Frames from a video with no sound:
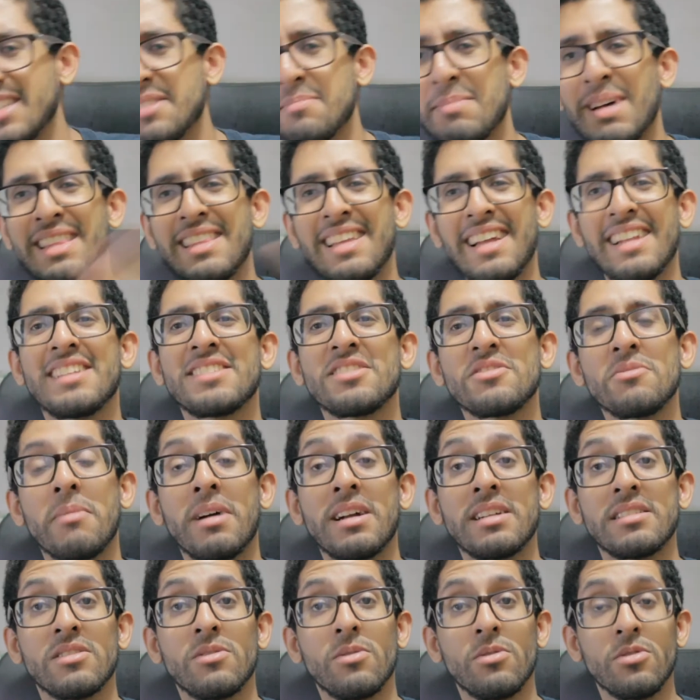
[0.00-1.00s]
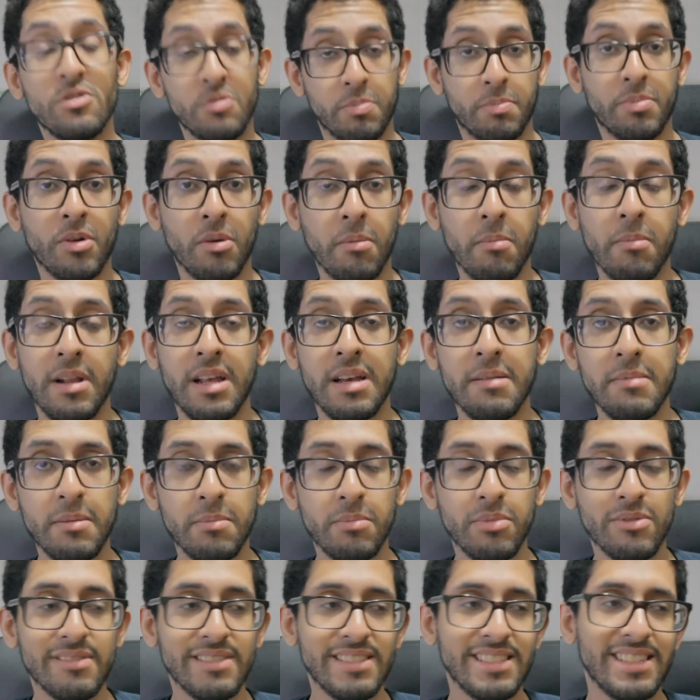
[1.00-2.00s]
As batalhas no mar são outro
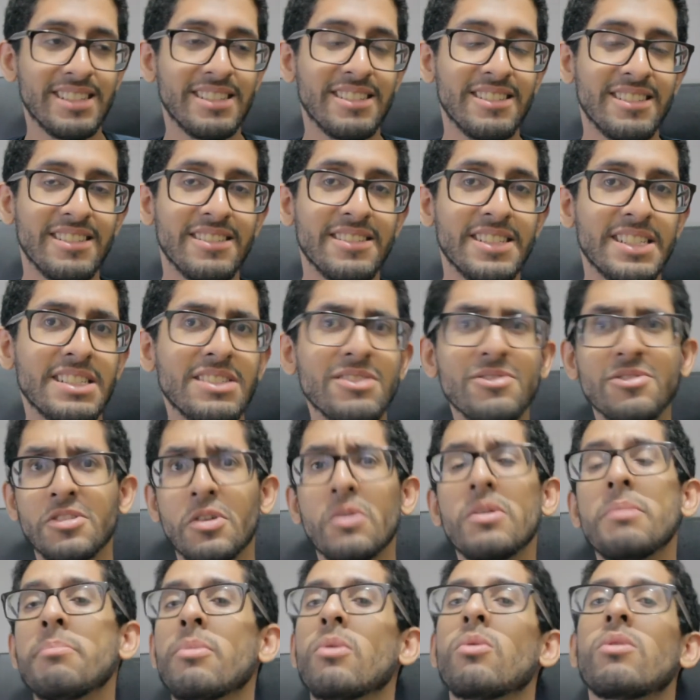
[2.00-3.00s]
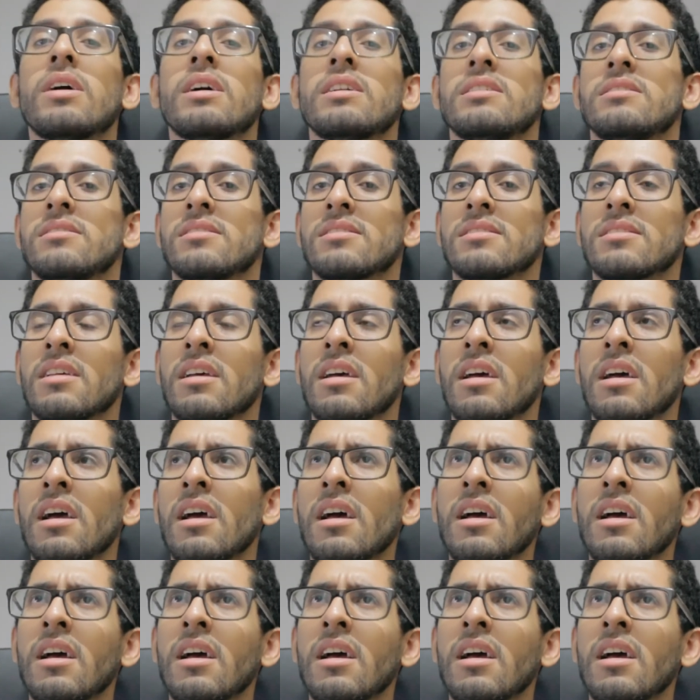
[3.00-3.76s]
problema porque não são empolgantes.